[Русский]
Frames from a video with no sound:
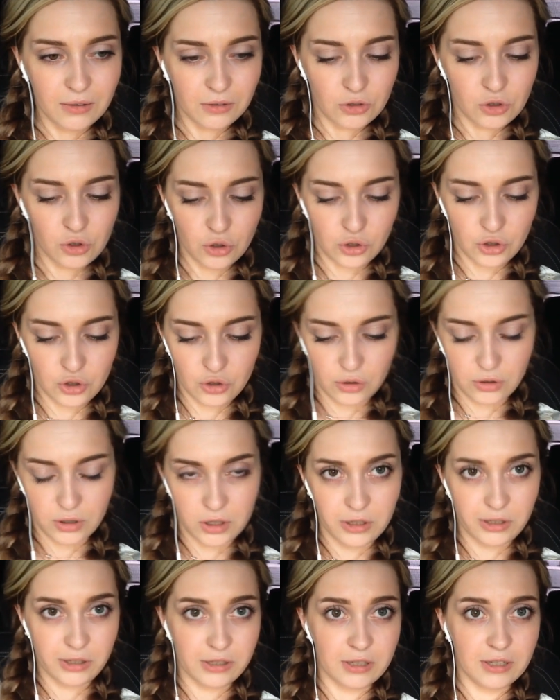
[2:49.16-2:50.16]
Что еще
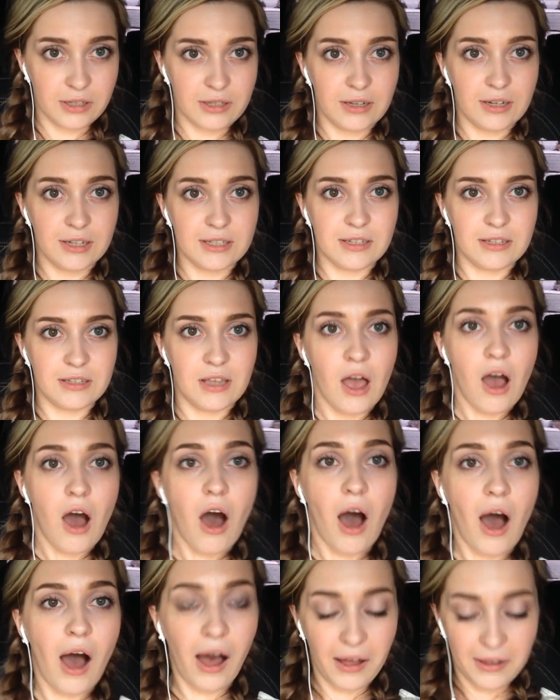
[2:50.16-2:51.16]
хотела рассказать?
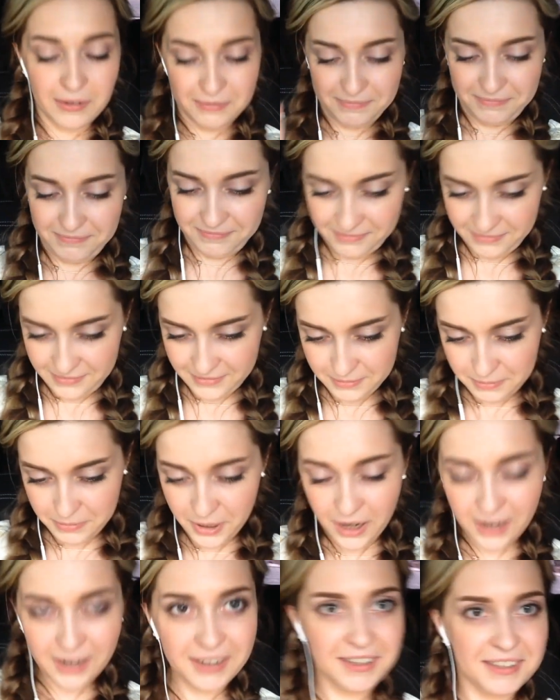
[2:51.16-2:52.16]
А,
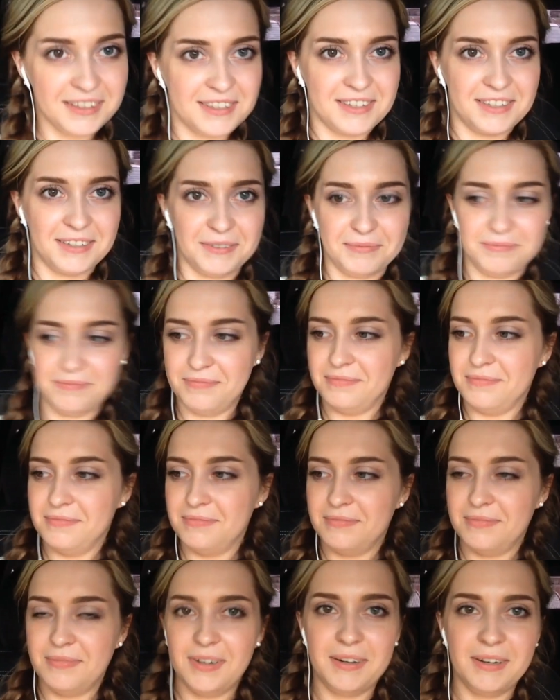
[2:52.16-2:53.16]
про линзы
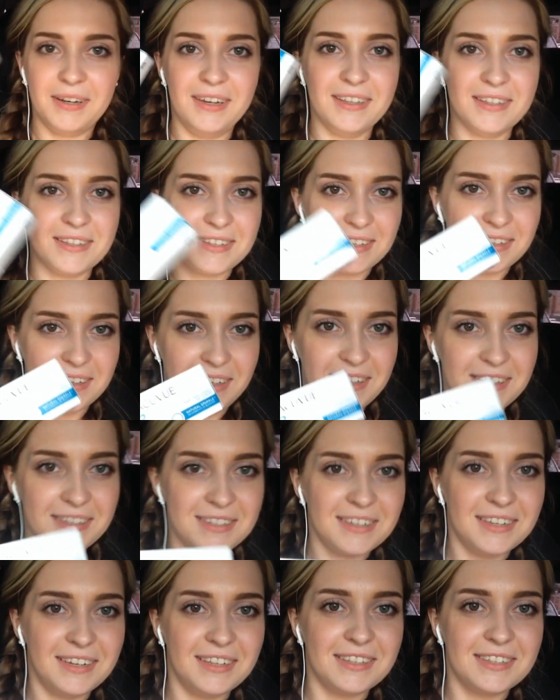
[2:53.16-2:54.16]
линзы,
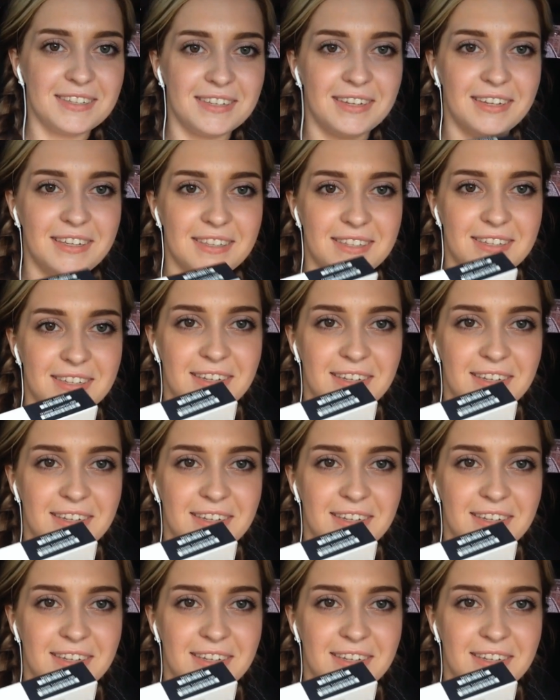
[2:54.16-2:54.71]
линзы, линзы, линзы,